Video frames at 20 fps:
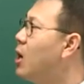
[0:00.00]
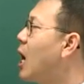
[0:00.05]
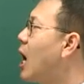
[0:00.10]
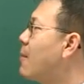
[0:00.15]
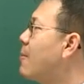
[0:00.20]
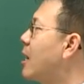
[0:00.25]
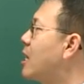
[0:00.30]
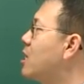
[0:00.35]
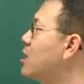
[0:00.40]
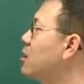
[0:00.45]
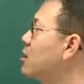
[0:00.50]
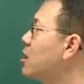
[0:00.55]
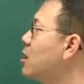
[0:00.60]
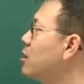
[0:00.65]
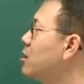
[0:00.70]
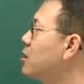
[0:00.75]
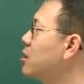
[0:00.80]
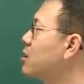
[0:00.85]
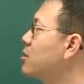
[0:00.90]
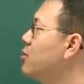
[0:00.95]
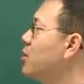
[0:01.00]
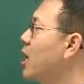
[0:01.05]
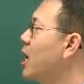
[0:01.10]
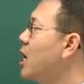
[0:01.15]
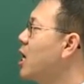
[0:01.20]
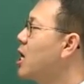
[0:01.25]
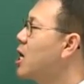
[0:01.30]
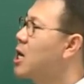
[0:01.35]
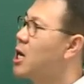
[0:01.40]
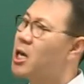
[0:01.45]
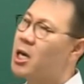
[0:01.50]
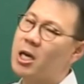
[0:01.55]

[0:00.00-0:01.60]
아마 여경은 근데